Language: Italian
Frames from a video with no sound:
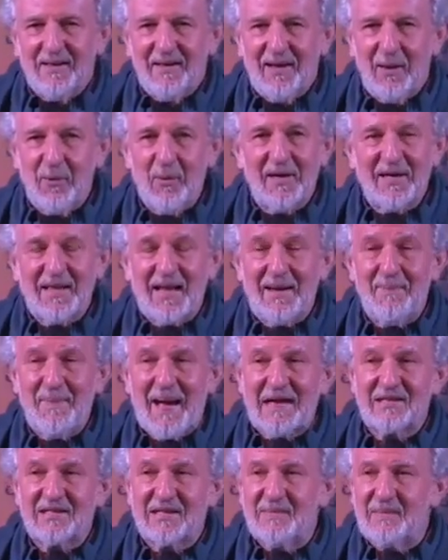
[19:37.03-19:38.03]
E una delle
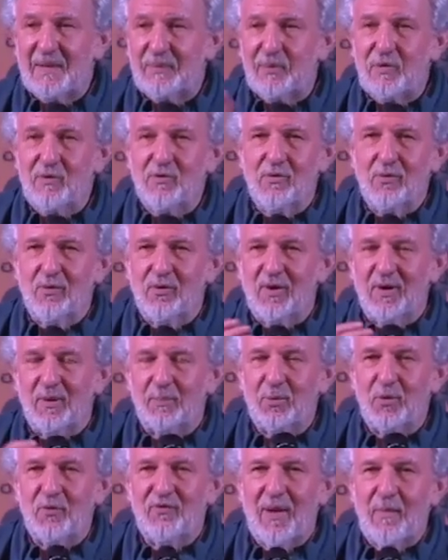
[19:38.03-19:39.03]
massime più,
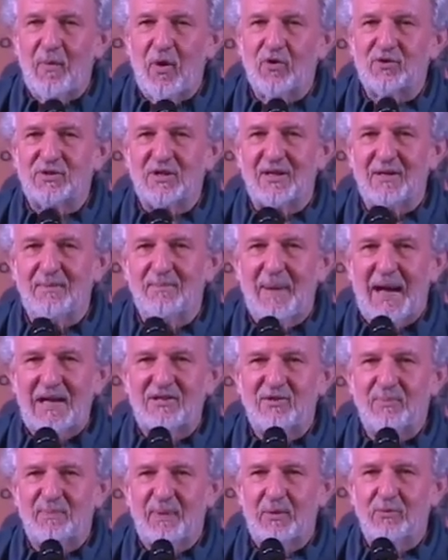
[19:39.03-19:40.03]
più famose dei
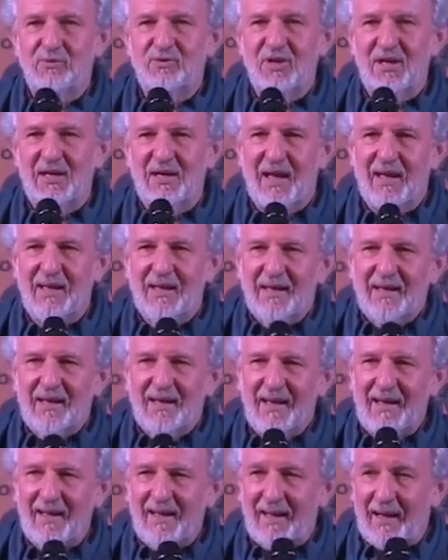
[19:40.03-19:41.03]
baci perugina
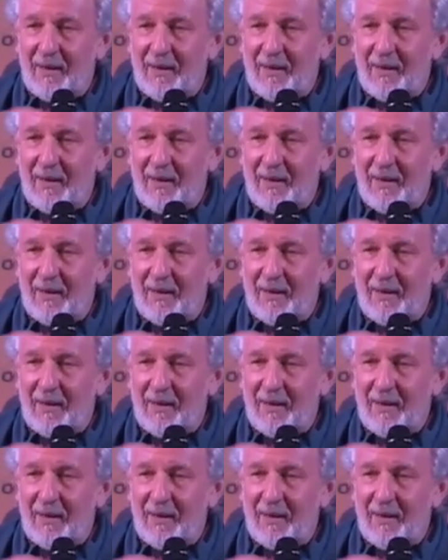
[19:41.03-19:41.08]
è,